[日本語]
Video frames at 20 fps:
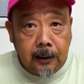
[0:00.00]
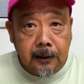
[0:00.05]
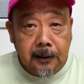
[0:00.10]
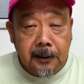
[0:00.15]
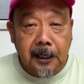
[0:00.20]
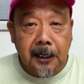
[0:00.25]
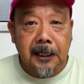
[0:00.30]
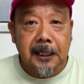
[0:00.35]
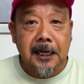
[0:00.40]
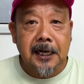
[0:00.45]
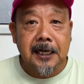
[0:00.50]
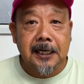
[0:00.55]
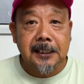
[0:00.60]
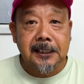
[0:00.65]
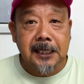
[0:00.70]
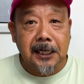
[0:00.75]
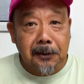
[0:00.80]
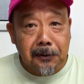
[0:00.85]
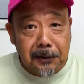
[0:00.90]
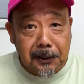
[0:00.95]
い、武田
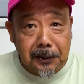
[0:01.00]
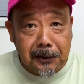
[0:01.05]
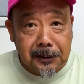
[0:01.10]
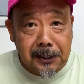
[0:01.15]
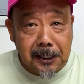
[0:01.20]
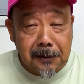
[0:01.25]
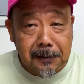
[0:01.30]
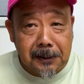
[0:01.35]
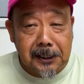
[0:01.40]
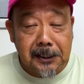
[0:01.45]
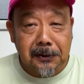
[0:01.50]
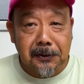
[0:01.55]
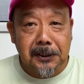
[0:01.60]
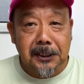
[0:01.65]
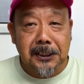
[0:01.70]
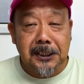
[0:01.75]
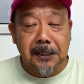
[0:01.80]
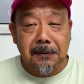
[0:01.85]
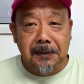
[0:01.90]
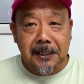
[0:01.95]
サロンでございます。こん
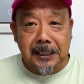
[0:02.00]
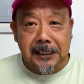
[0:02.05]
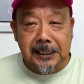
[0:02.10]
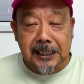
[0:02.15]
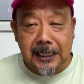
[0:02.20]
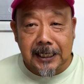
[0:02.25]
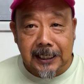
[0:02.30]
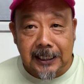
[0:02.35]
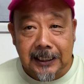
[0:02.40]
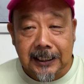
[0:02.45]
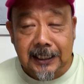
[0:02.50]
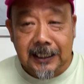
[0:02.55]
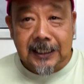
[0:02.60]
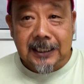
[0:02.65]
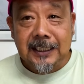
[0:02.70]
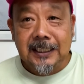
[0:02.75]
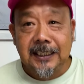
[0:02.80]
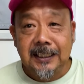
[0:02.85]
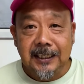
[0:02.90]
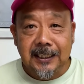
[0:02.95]
にちは、皆さ
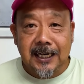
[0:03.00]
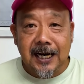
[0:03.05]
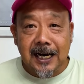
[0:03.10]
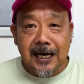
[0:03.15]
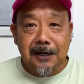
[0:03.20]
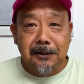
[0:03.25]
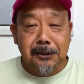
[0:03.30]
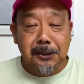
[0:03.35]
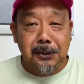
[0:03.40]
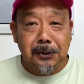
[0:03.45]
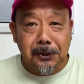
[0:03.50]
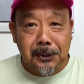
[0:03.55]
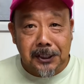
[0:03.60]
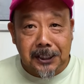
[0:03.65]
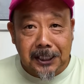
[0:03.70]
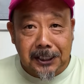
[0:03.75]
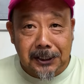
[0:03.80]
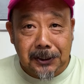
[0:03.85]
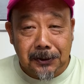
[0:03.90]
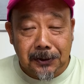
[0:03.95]
ん。いかがお過ご
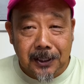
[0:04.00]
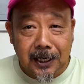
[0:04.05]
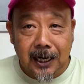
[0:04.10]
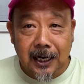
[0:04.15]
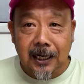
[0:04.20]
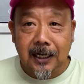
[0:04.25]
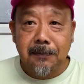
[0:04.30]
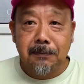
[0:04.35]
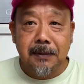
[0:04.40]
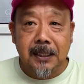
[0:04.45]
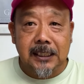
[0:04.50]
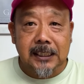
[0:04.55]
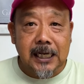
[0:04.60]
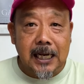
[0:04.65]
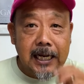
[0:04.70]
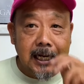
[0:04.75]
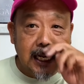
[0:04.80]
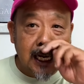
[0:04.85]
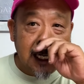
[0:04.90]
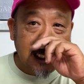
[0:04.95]
しでしょうか。まあ、
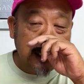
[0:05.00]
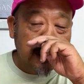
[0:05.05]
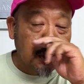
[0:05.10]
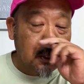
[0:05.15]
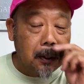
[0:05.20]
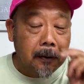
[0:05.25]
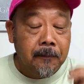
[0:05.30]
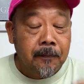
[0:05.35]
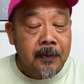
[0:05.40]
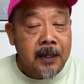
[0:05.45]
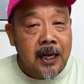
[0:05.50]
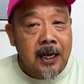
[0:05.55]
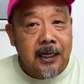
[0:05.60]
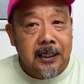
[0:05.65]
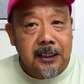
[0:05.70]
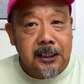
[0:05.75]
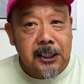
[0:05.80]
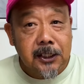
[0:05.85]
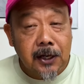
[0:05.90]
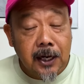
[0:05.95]
前回の
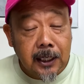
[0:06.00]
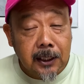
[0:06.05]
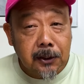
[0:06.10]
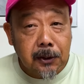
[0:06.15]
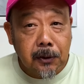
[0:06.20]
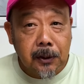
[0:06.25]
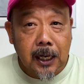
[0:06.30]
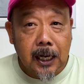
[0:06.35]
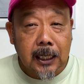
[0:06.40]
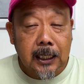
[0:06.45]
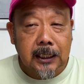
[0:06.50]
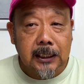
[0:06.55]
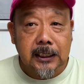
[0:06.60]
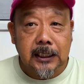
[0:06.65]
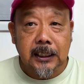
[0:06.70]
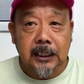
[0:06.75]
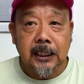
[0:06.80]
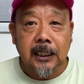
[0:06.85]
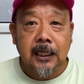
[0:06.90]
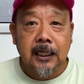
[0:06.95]
ジグヘッドの
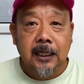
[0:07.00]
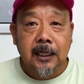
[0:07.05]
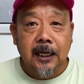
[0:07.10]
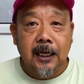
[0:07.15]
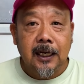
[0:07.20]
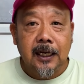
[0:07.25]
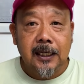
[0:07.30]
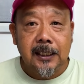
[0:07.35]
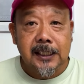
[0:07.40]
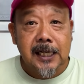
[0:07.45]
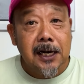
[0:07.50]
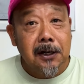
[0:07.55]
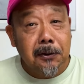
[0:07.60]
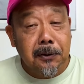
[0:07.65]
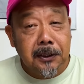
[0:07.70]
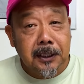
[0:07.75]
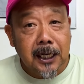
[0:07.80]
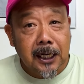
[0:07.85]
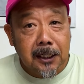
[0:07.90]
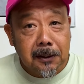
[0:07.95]
話、えー、参
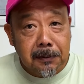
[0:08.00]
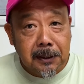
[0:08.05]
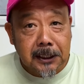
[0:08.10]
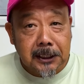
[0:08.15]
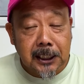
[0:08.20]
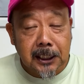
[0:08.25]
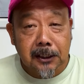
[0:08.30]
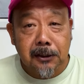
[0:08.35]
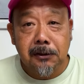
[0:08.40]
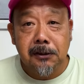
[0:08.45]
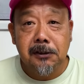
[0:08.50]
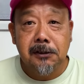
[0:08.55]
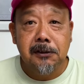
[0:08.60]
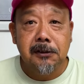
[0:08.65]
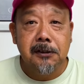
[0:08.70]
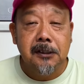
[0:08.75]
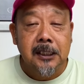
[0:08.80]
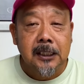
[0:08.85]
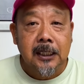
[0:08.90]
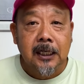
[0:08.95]
考になりましたとい
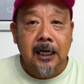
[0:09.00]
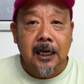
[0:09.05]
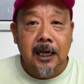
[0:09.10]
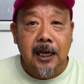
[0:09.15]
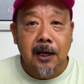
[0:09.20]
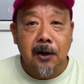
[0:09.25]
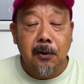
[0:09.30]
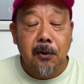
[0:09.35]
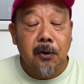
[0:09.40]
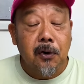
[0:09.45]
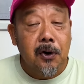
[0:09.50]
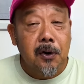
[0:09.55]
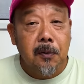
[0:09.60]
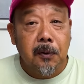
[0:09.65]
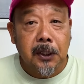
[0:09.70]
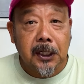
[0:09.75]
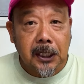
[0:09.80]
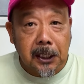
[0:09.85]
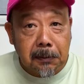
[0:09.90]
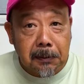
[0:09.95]
う、えー、お声
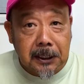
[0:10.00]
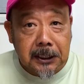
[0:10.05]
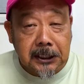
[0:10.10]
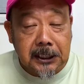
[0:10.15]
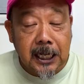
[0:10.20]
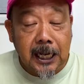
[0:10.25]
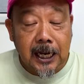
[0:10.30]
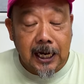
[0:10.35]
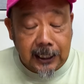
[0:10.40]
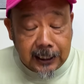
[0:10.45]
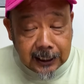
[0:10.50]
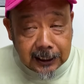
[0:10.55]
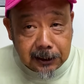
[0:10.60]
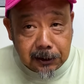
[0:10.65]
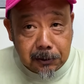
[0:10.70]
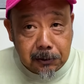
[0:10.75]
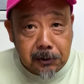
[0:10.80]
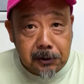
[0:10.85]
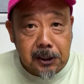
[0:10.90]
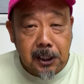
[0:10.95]
も聞きまして、ありが
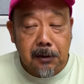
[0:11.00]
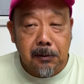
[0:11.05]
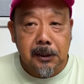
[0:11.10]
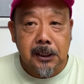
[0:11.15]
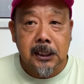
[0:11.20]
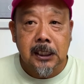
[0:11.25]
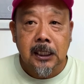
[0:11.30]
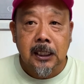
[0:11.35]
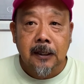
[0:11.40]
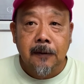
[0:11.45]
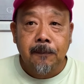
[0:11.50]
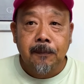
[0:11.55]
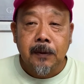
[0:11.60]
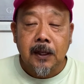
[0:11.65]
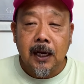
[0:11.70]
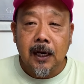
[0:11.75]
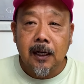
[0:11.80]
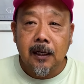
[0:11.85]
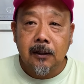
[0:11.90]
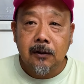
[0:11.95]
とうございます。
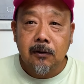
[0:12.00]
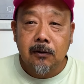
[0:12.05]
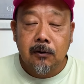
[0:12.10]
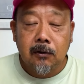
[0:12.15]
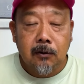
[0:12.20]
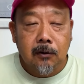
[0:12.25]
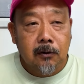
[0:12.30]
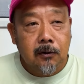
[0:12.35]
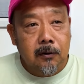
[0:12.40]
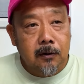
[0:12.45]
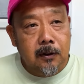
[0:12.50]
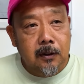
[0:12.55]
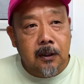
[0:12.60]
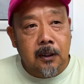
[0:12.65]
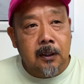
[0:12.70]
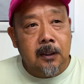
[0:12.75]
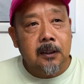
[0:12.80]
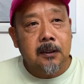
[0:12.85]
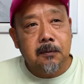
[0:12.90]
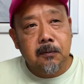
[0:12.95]
あ
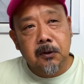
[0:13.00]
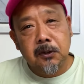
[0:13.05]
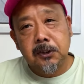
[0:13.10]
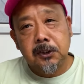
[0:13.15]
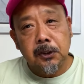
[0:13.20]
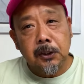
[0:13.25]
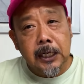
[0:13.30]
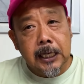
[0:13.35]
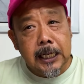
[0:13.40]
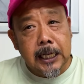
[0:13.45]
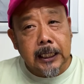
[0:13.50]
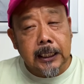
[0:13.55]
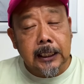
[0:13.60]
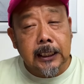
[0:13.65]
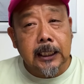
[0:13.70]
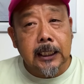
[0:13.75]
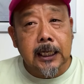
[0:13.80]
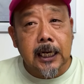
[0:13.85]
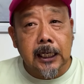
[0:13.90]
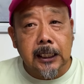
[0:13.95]
のー、もうそれなり
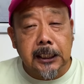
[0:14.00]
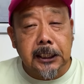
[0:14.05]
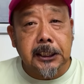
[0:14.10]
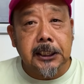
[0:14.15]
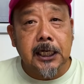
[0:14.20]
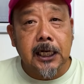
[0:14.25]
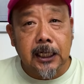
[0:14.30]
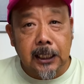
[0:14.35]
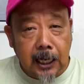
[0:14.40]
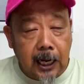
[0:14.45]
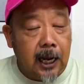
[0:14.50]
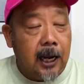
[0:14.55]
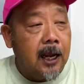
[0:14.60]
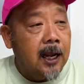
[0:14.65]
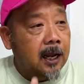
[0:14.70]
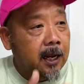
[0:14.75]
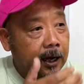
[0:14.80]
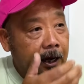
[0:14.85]
に歴史がね、